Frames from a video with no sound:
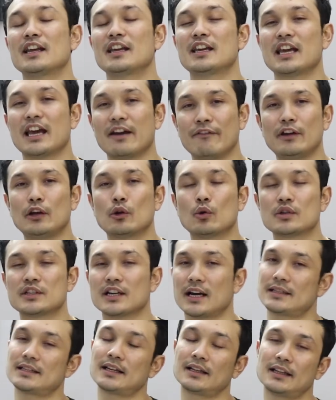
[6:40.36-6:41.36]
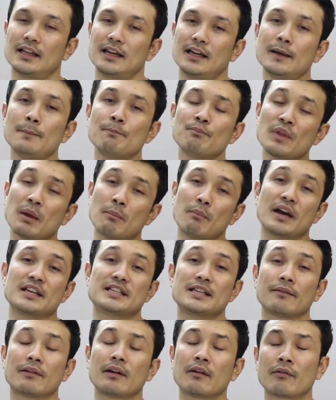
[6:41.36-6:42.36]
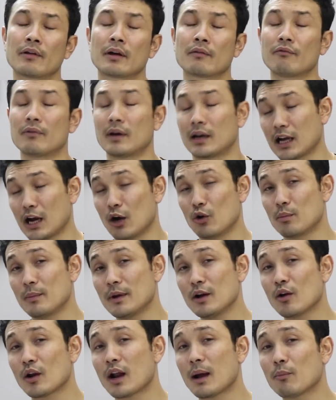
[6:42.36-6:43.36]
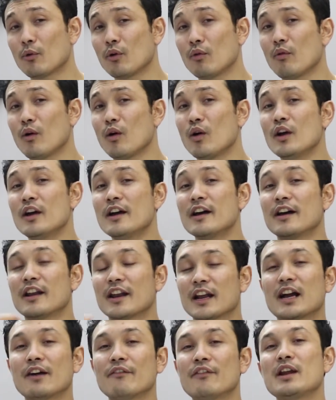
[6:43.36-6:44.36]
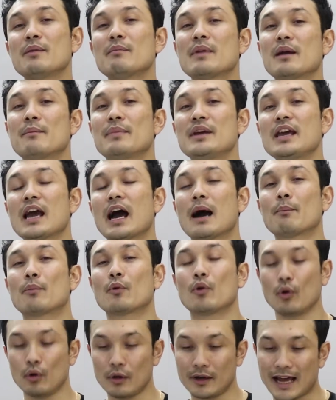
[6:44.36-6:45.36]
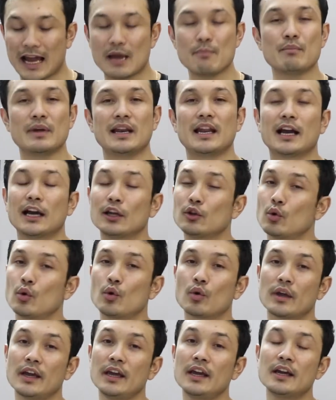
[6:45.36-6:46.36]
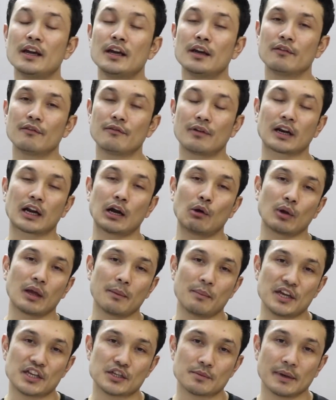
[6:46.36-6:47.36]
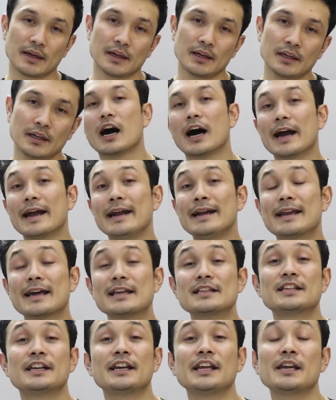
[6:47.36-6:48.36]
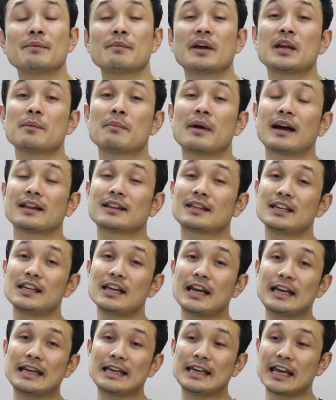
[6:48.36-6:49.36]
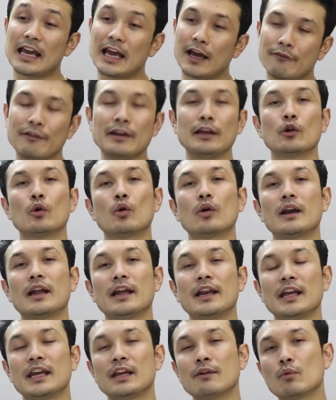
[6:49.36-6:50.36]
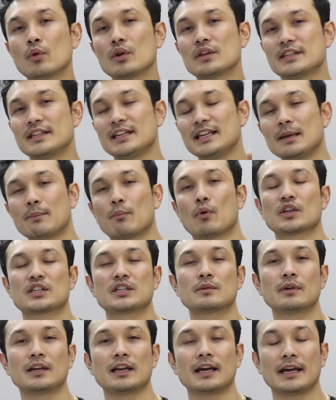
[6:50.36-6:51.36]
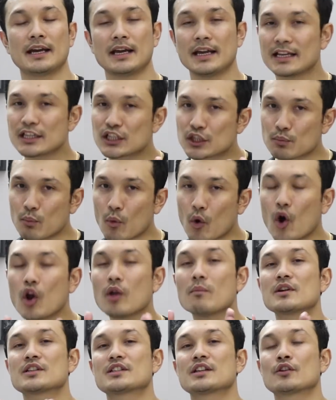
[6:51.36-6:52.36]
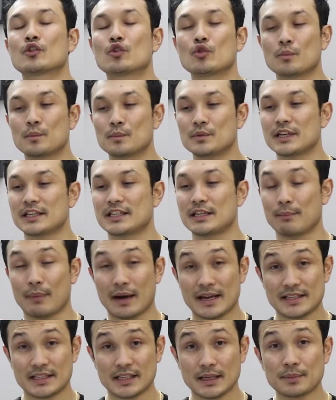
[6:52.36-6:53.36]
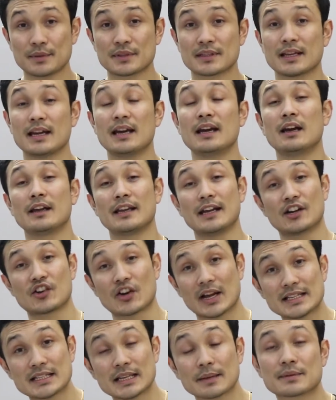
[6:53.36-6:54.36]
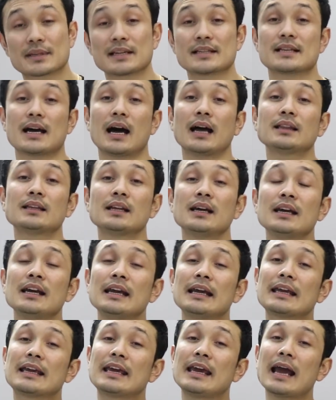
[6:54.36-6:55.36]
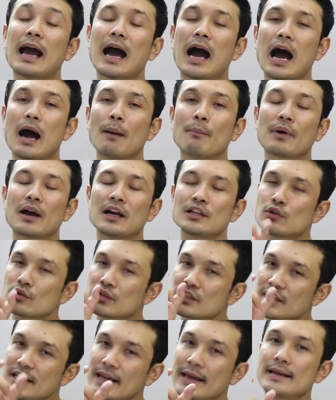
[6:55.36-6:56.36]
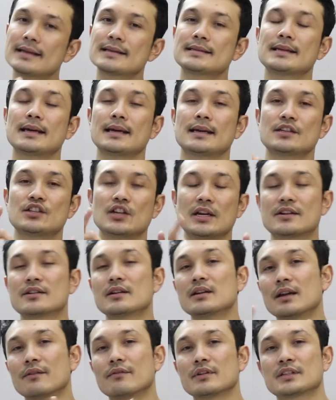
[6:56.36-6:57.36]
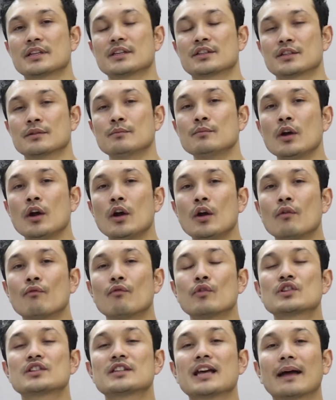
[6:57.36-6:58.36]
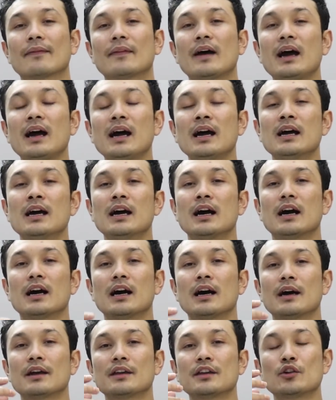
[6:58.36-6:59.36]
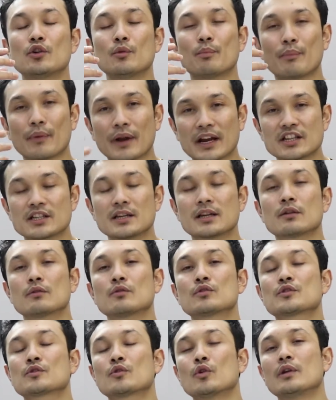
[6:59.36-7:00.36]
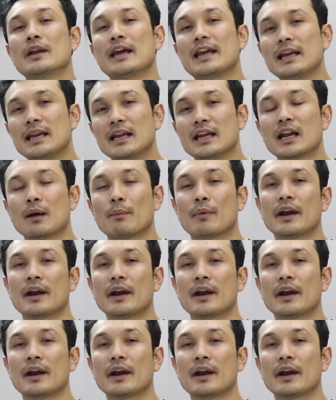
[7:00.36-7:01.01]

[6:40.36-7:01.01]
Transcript: यानी कि हैवी लोड जा सकते हैं बाइसेप के वर्कआउट में और आपको वो रिकवरी में भी आपको टाइम मिलेगा दोनों के वर्कआउट के बीच में हाई इंटेंसिटी की मैंने बात की यानी कि हैवी लोड लेने की वो इसीलिए पॉसिबल है स्मॉल मसल ग्रुप जैसे बाइसेप्स या ट्राइसेप्स के साथ कि आपका जो सी एन एस है सेंट्रल नर्वस सिस्टम वो ज़्यादा यू नो प्रेशर उसको नहीं लेना